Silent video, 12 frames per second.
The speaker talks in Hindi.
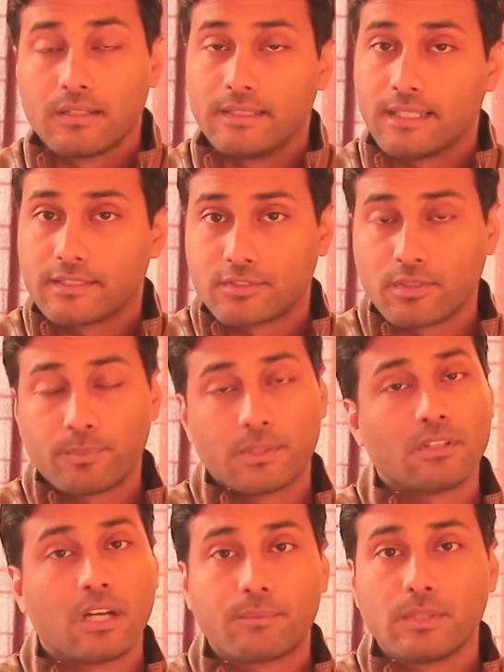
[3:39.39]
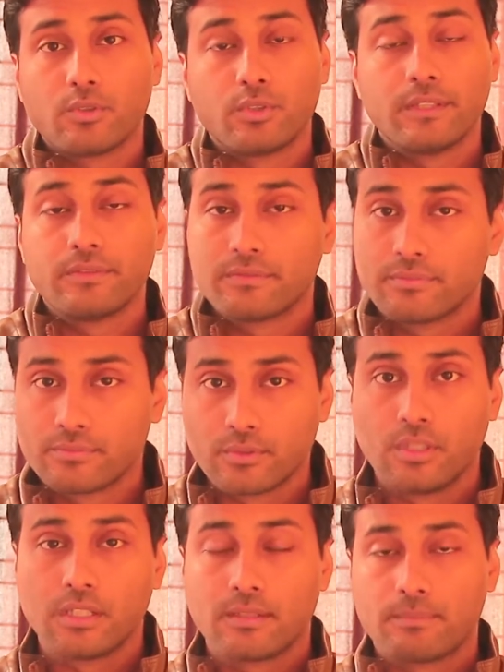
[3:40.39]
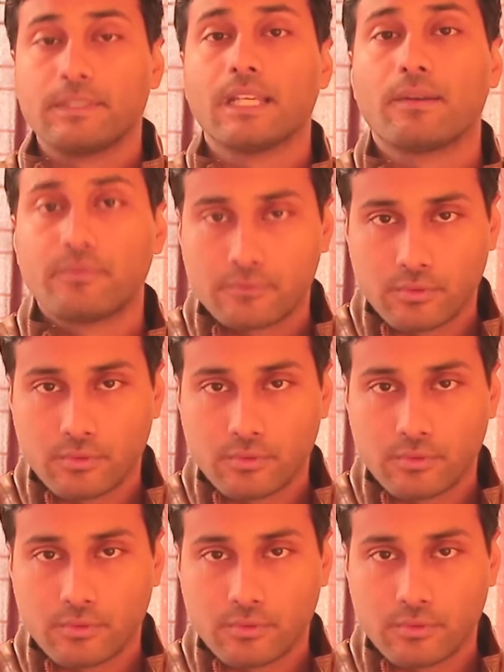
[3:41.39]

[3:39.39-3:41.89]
डेस्कटॉप पर तो आपने कोई फोल्डर या